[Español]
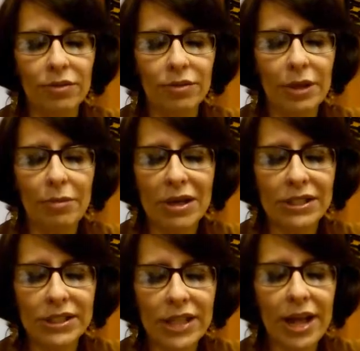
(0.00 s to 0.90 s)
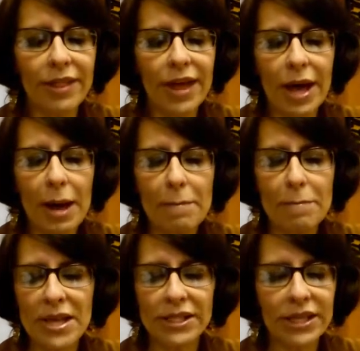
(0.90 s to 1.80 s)
devastada,
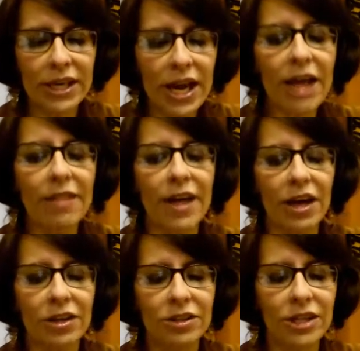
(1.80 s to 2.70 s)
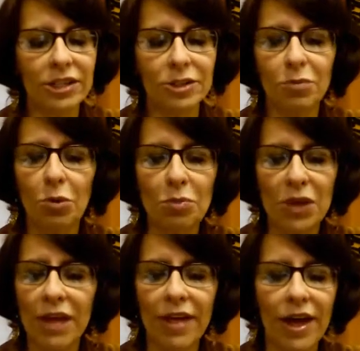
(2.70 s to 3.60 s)
mezclada y
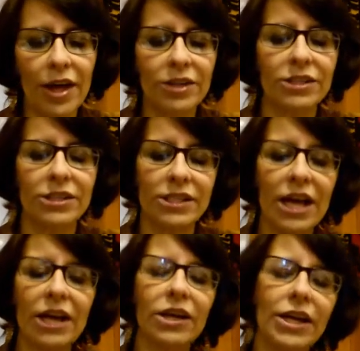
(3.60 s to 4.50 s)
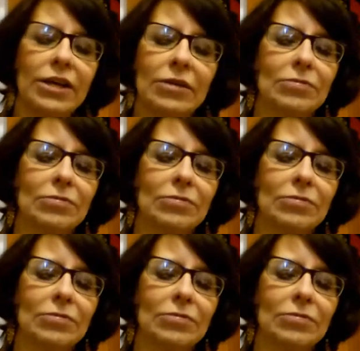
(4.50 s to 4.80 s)
expropiada sangre?